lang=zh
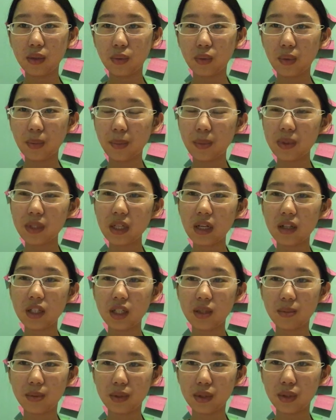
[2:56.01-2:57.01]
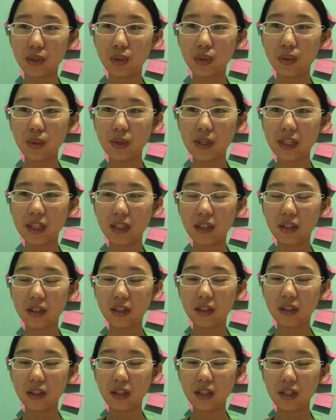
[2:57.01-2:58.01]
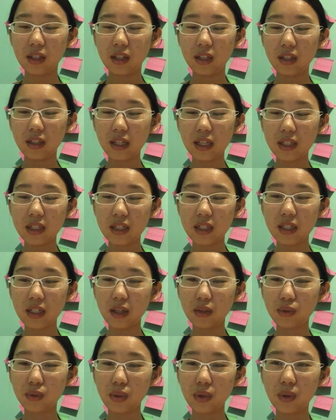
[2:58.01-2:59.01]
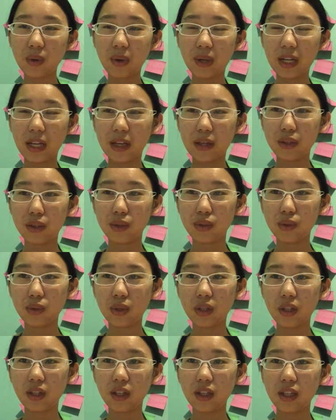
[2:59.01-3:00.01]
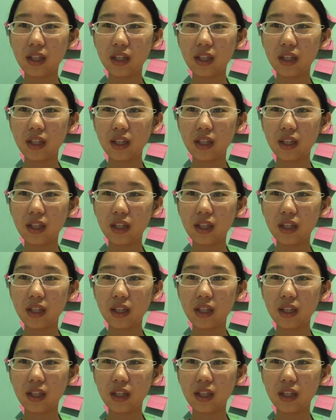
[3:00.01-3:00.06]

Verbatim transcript: 我不知道是不是对的，但至少对我来说。